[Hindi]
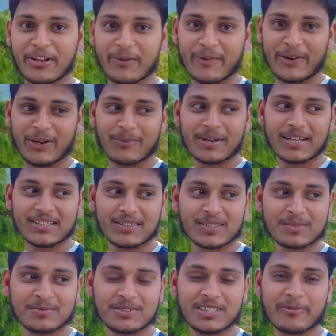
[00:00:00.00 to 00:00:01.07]
मैं जब वीडियो बनाता
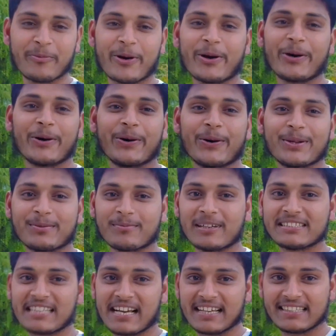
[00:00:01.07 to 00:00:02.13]
हूँ तो मुझे बहुत
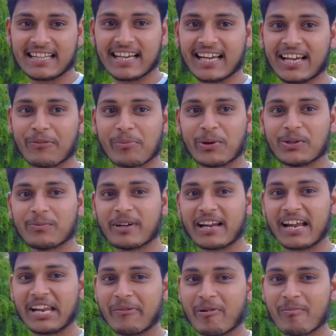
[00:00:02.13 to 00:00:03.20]
मज़ा आता है बहुत
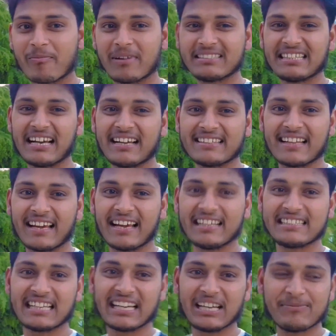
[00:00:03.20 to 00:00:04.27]
बनाने में मज़ा आता
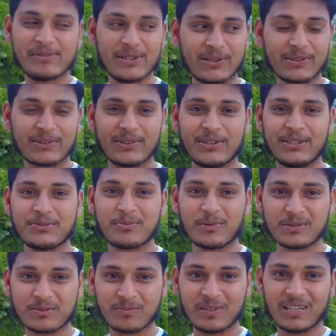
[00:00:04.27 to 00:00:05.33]
है चाहे आप लोग को कोई
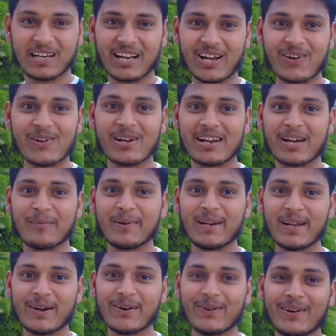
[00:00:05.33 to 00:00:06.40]
रिस्पॉन्स मिल रहा हो या ना
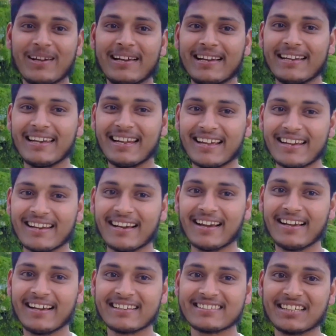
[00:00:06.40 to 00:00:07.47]
मिल रहा हो लेकिन
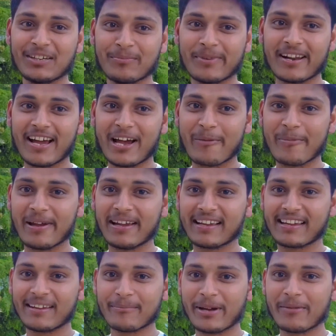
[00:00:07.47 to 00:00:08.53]
हाँ एक सिर्फ नाम है
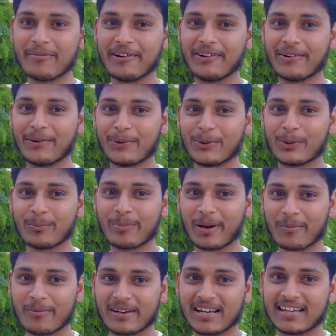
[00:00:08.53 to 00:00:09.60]
कि मैं वीडियो यूट्यूब
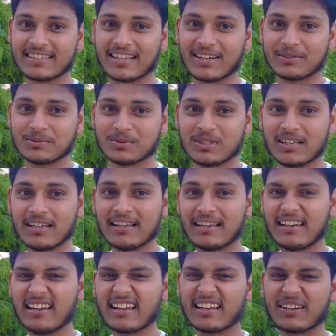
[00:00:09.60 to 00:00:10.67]
पर बनाता हूँ
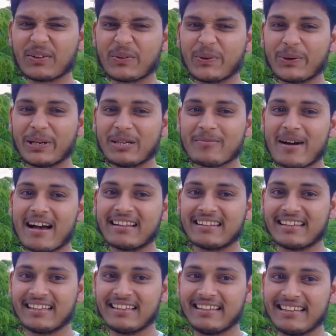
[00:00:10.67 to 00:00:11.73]
लेकिन कोई बात
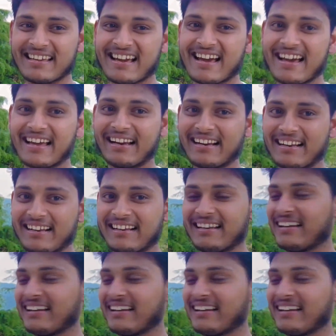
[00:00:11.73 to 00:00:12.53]
नहीं यार